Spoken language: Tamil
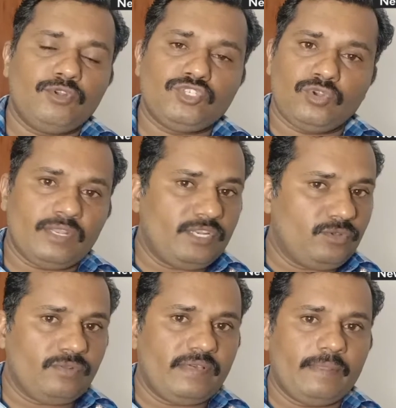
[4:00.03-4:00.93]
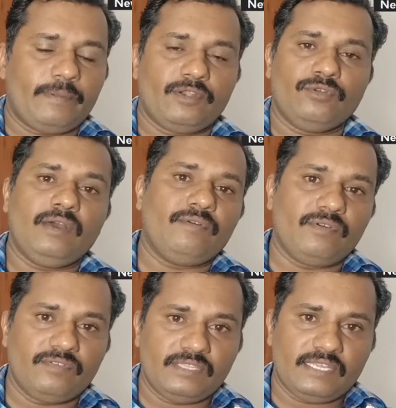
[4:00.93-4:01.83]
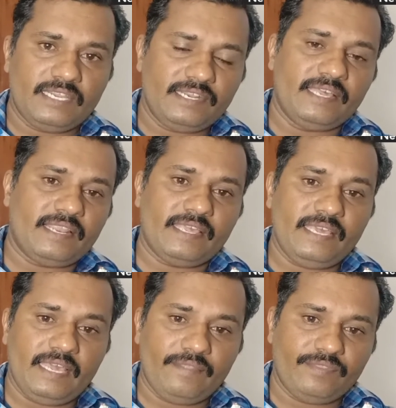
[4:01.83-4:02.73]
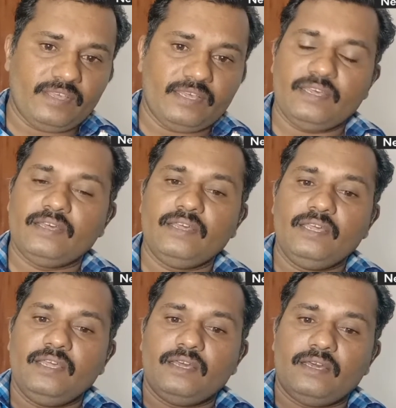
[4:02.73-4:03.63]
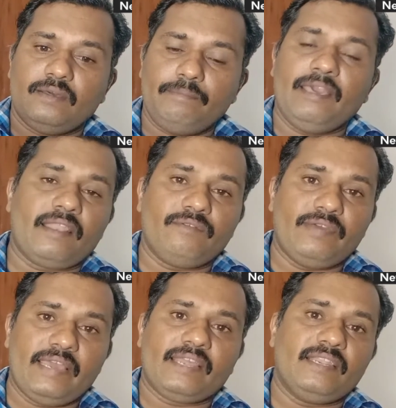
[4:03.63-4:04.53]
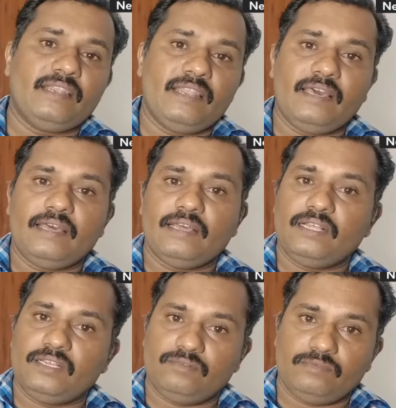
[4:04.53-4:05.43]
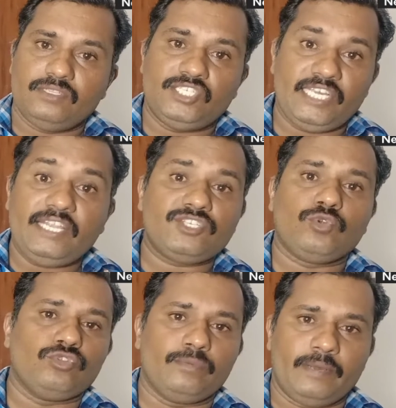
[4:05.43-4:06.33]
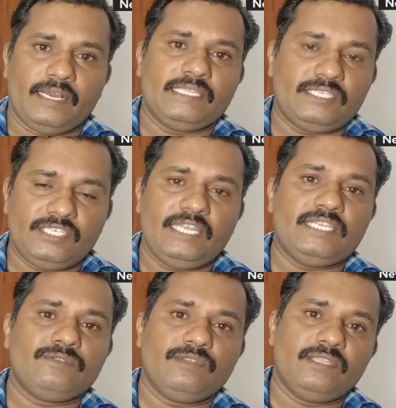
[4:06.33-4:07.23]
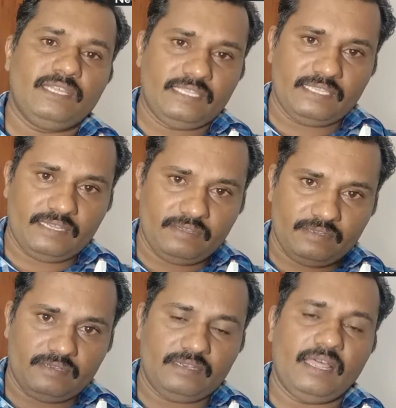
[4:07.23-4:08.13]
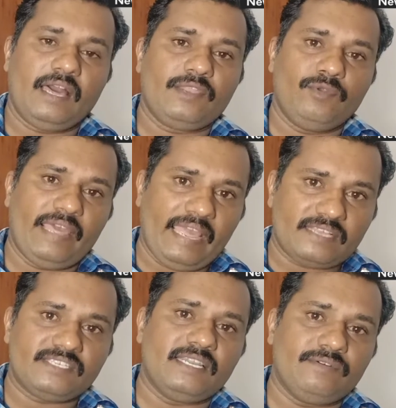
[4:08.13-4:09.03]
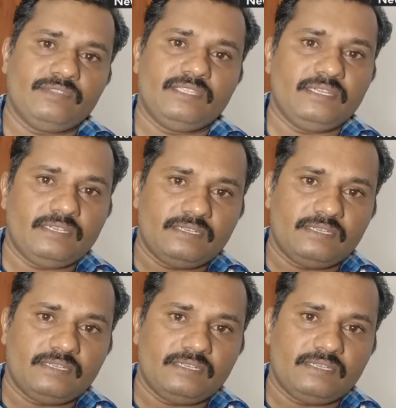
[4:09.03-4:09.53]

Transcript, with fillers: முடித்த உடனே இன்னொரு வேலை பண்ணணும் அவங்க வந்து கீழே இறங்கி அந்த பிஆர்என் வேகனில் செயின்ஸ் கொடுத்துருப்பாங்க அந்த செயின்ஸ் வந்து இந்த லாரியோட ஆக்சிலில் வந்து